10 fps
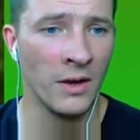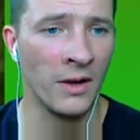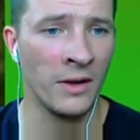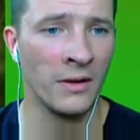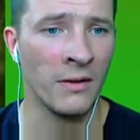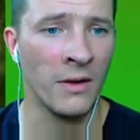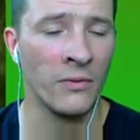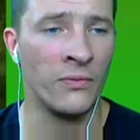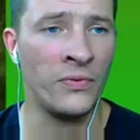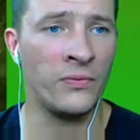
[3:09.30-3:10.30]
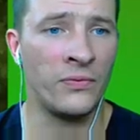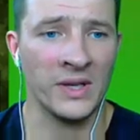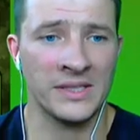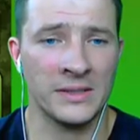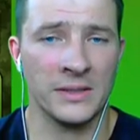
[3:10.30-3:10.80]
äh,
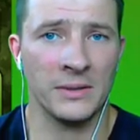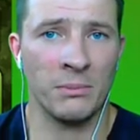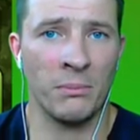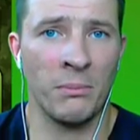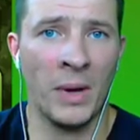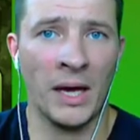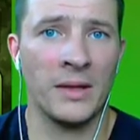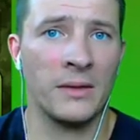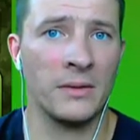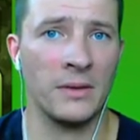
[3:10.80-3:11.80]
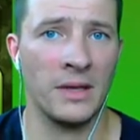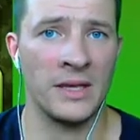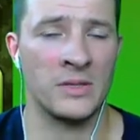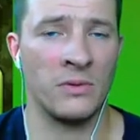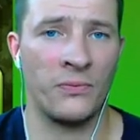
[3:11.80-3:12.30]
was macht,
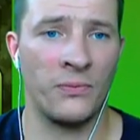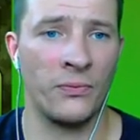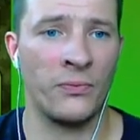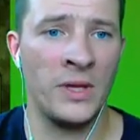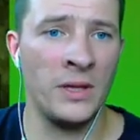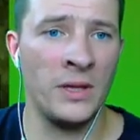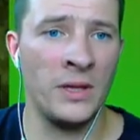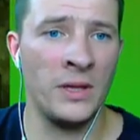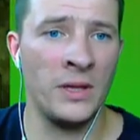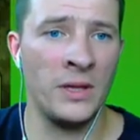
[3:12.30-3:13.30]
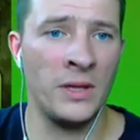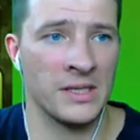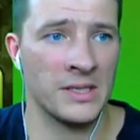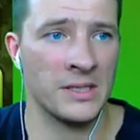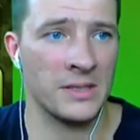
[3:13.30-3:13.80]
also wie, wie ist
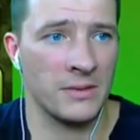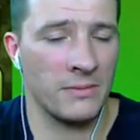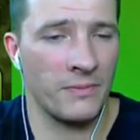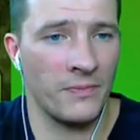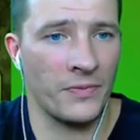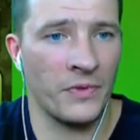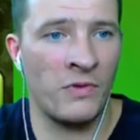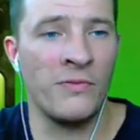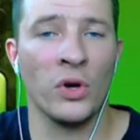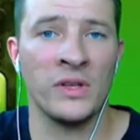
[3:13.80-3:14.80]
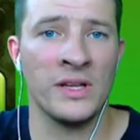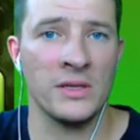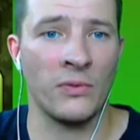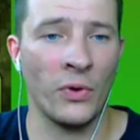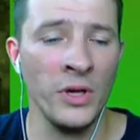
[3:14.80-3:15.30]
das wie wirkt das
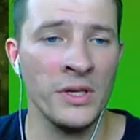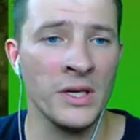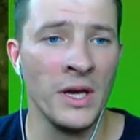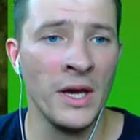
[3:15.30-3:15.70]
auf euch?